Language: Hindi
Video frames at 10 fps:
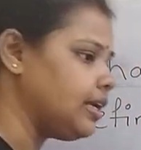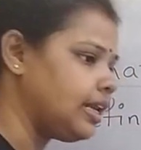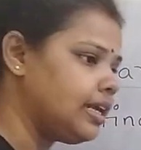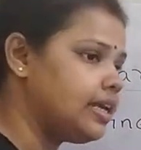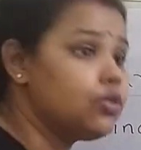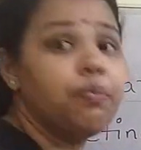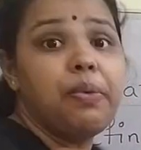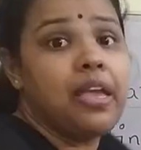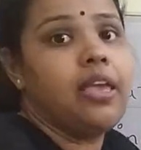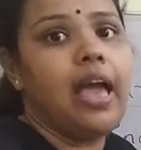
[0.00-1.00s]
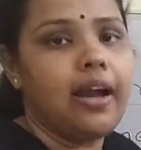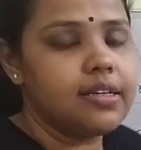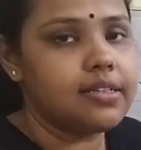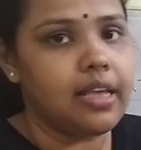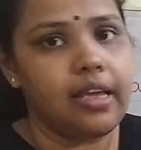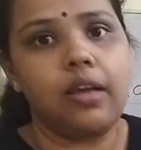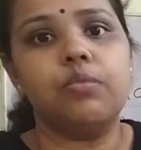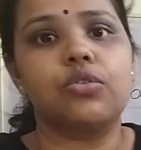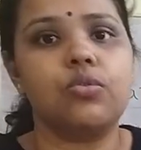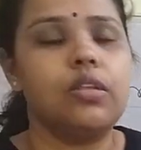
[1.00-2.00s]
हैं यानी कि जो बिग कैट्स हैं
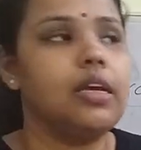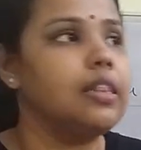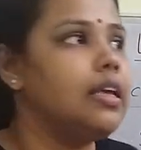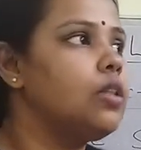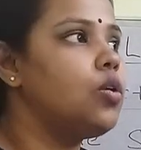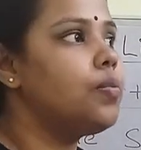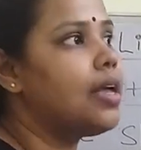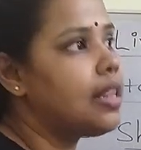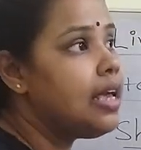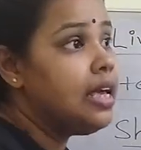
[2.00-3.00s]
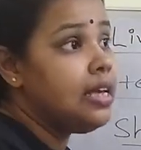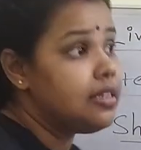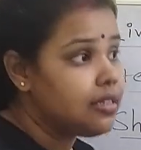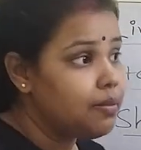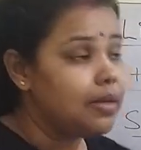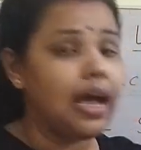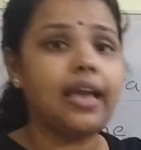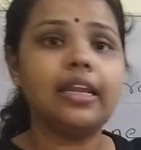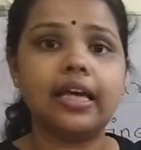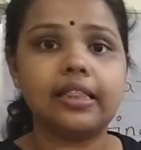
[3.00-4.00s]
हम उसको देखते हैं तो हम कहते हैं जब
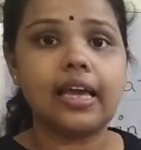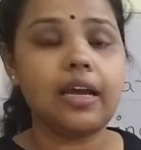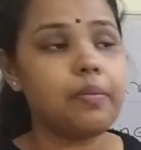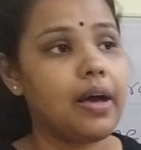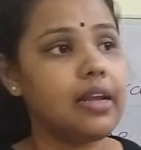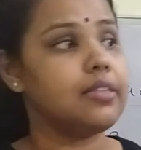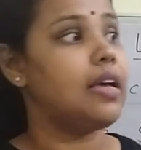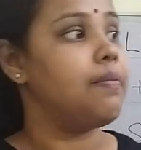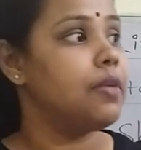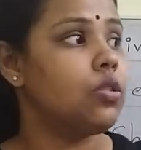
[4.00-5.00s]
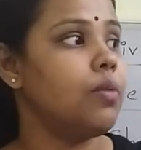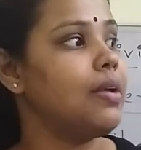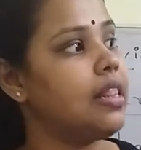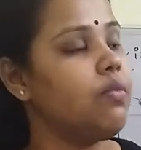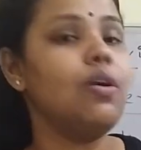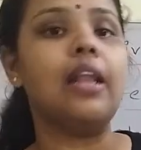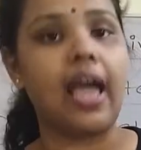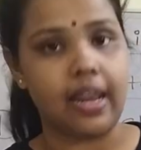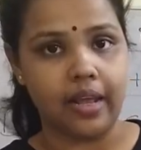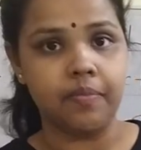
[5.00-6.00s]
लाइन आता है हमारे सामने तो हम कहते हैं वो
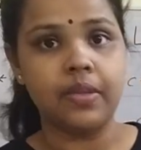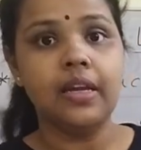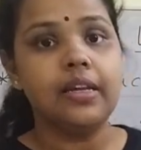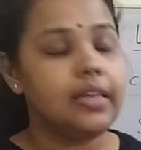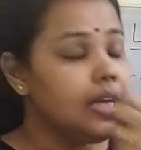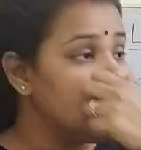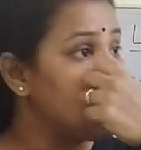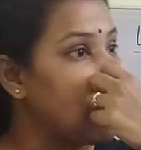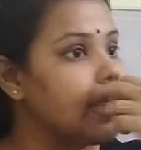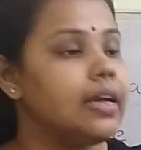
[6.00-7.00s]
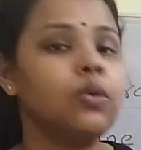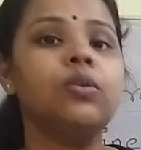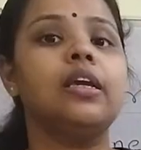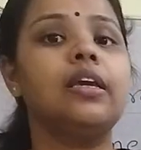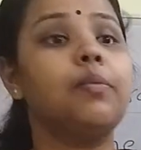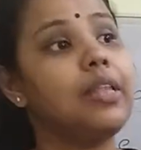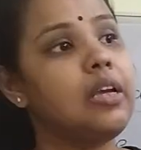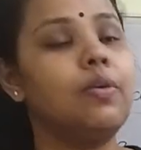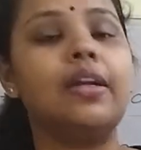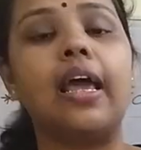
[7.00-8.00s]
लाइन है ठीक है टाइगर को देख के हम
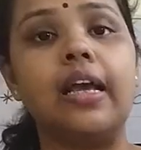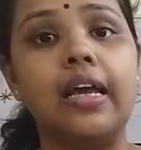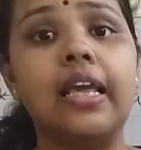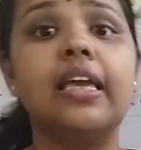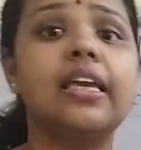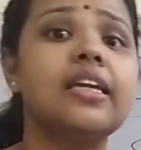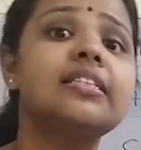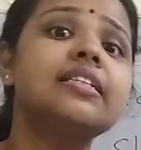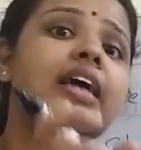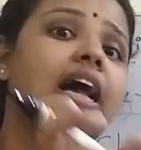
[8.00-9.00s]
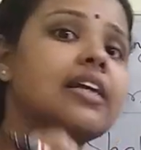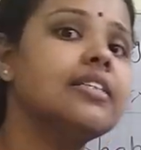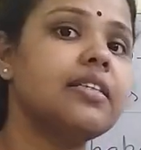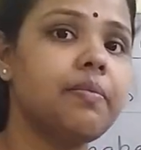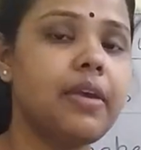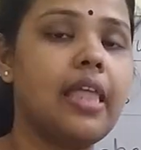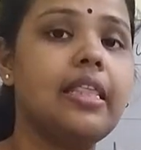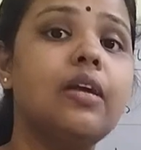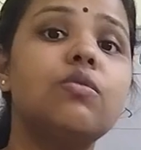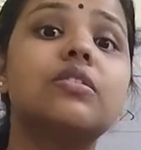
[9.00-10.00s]
कहते हैं वो टाइगर है किस कारण से हम
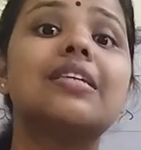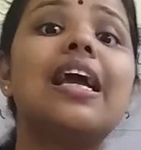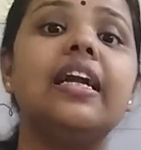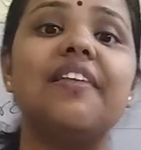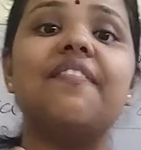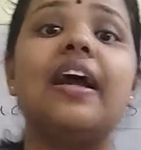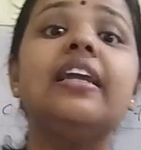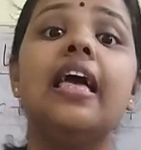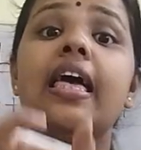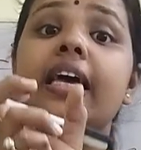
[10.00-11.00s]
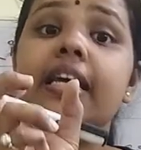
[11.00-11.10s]
कहते हैं उसके डिफाइंड